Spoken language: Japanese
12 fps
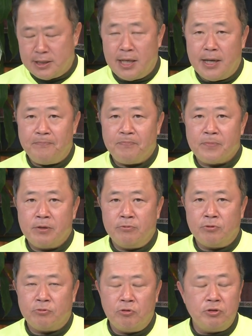ねこ
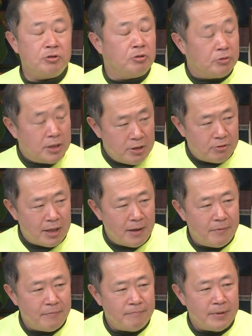の統一地方選挙で、
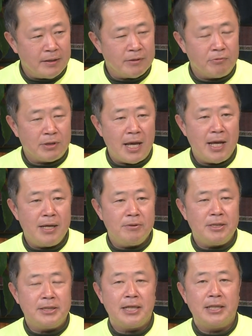大敗を
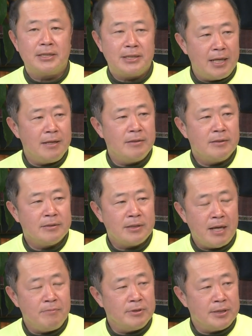喫したんですね、
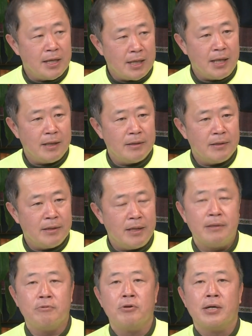蔡英文政権、
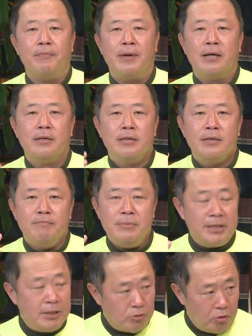というか、
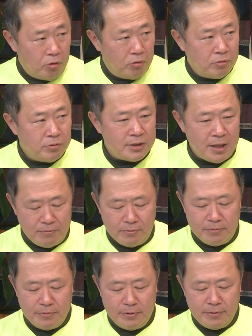民進党
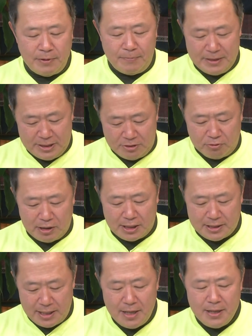が
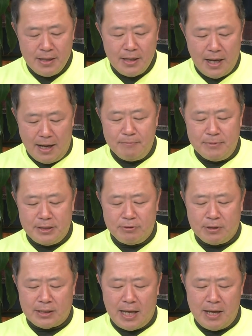ですね、はい、民進
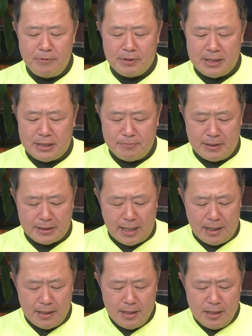党が大敗を喫しまし
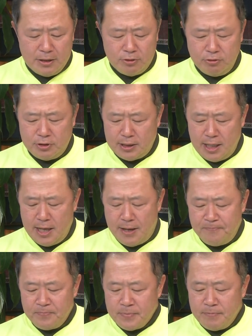た。そし
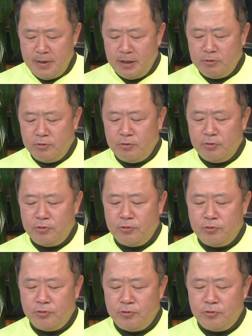て、
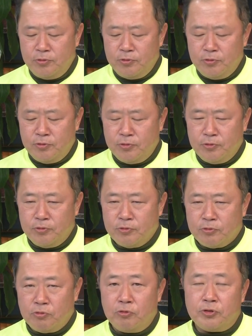
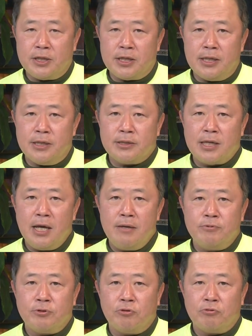党主席蔡英
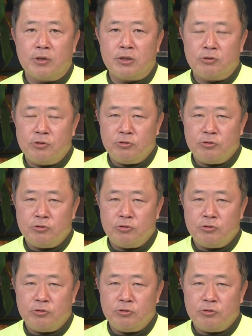文総統が